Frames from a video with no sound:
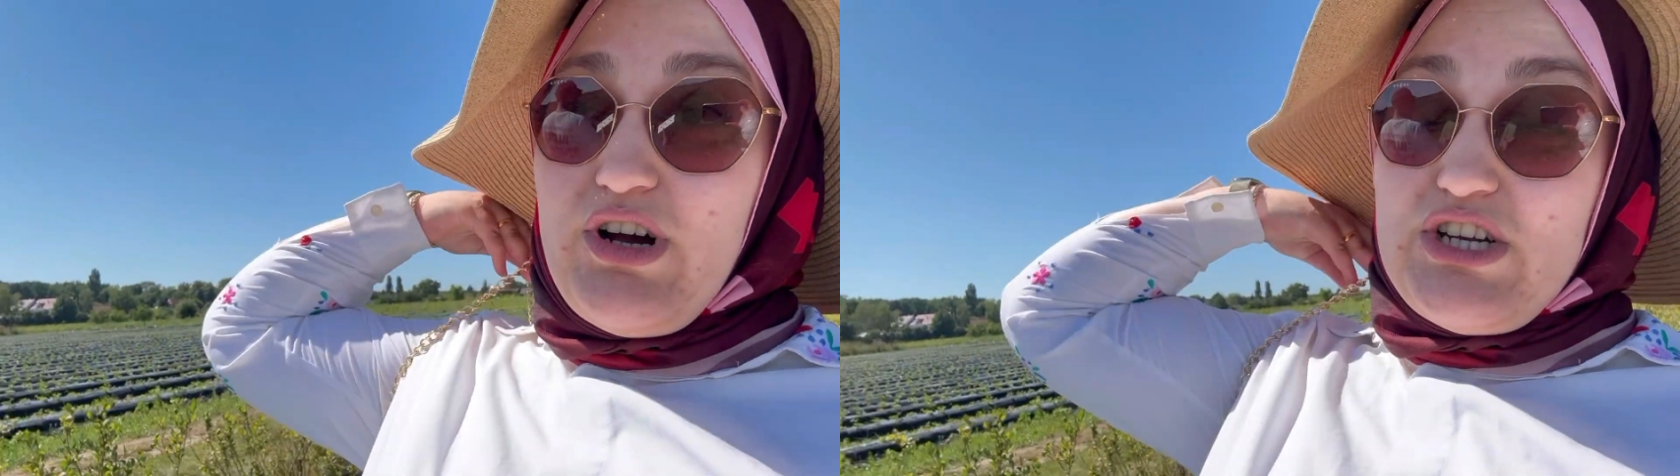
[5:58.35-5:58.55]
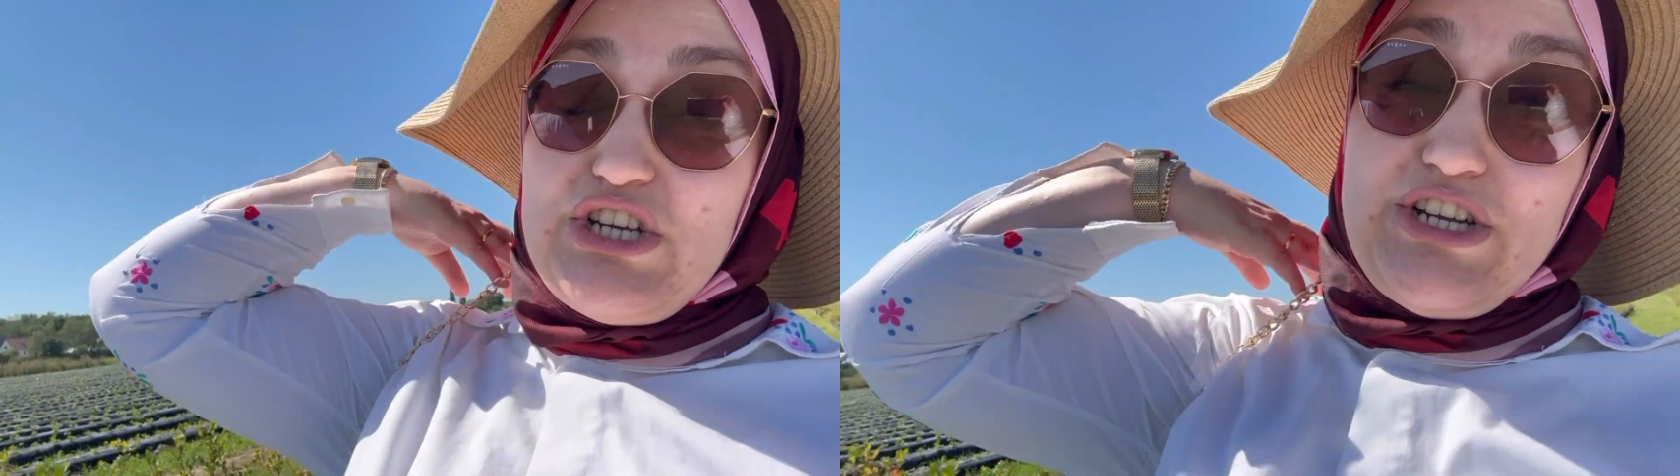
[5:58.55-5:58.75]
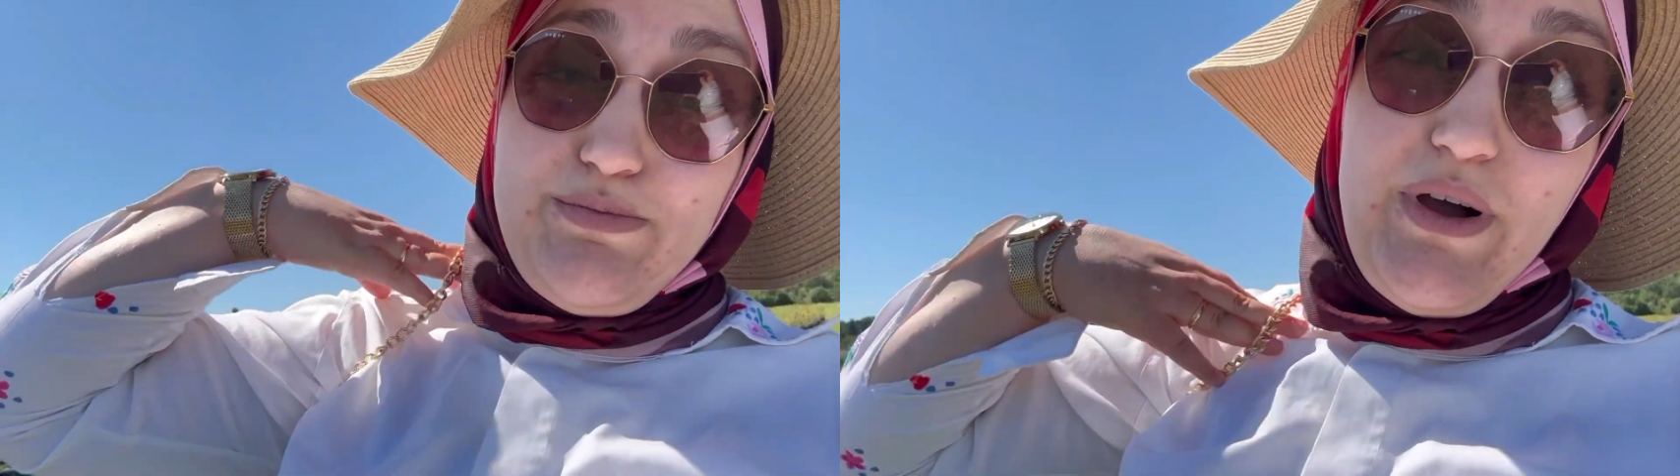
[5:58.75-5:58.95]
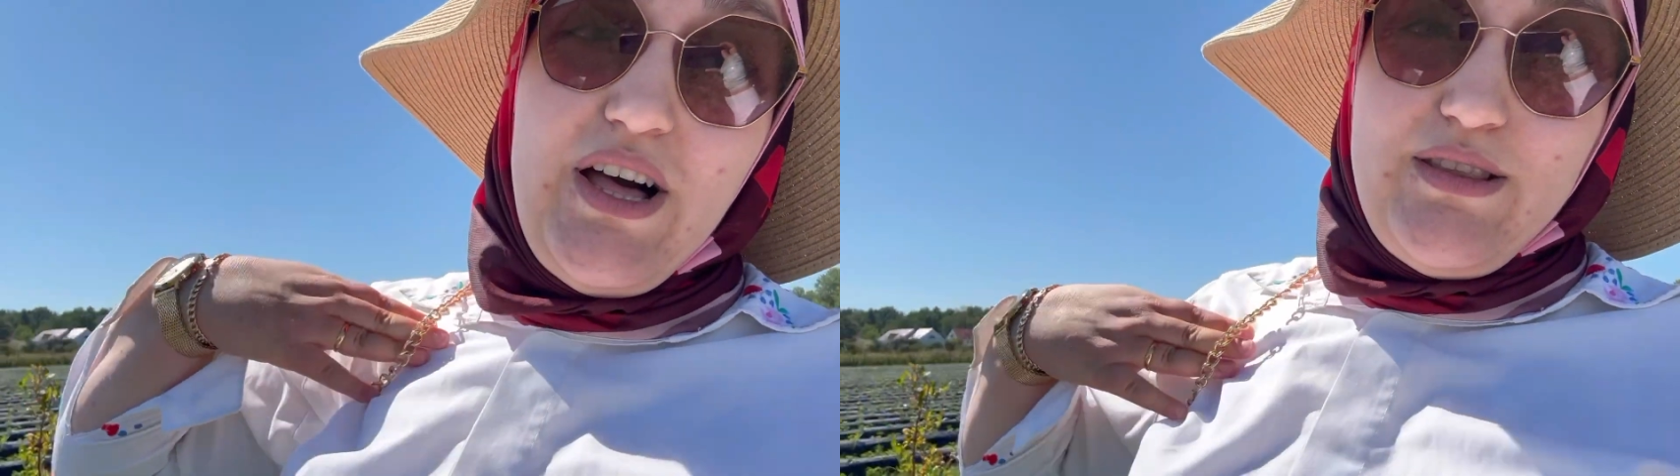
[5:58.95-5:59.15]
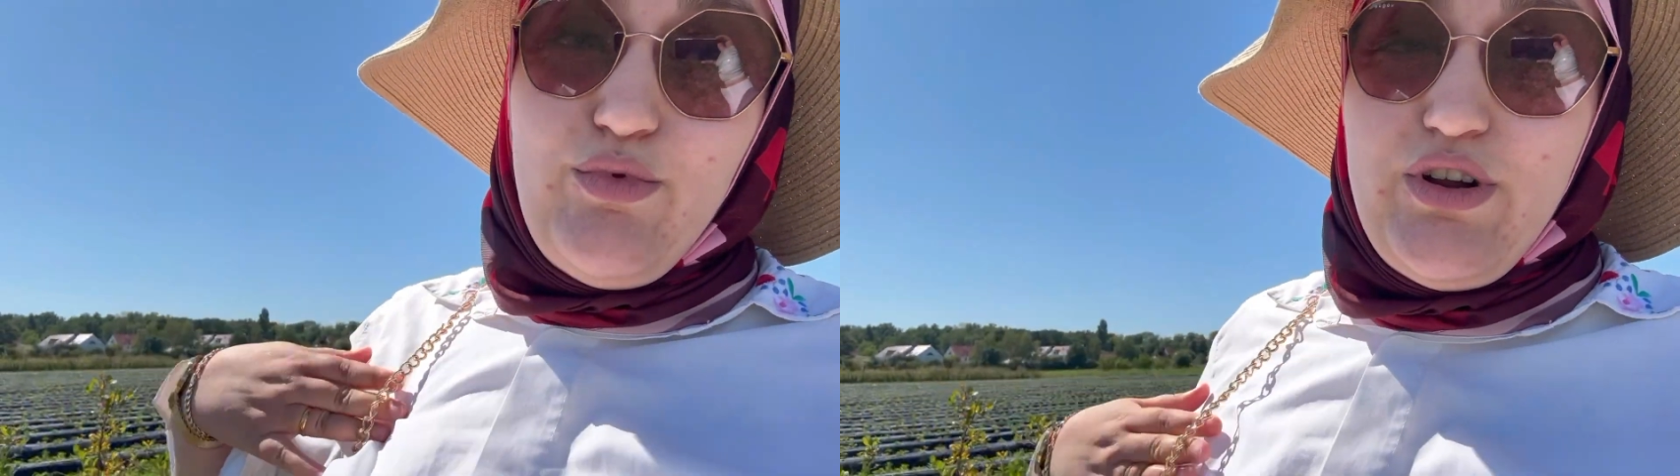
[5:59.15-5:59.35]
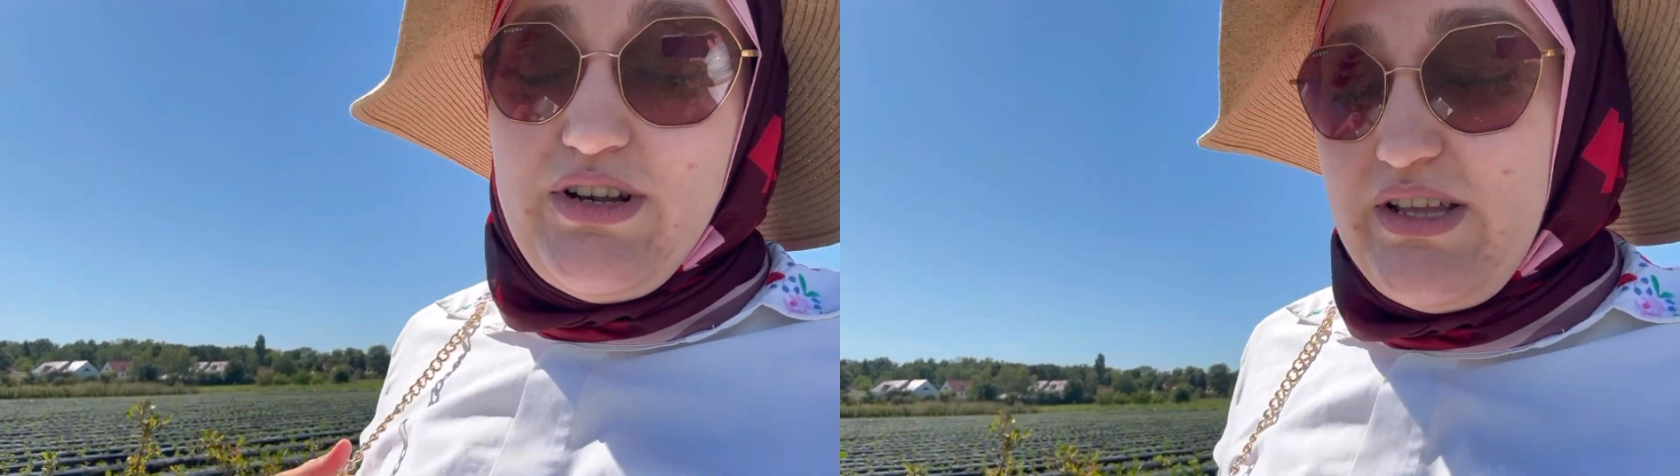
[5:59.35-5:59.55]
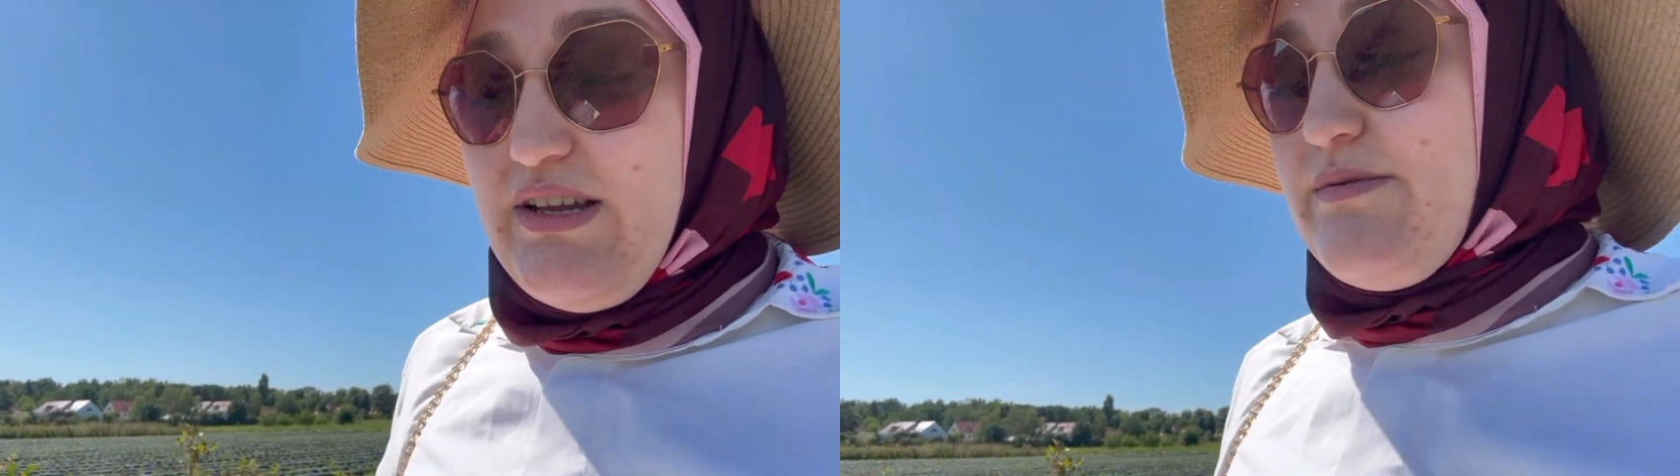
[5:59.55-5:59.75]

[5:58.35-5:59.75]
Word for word: Aşırı pahalı bu arada.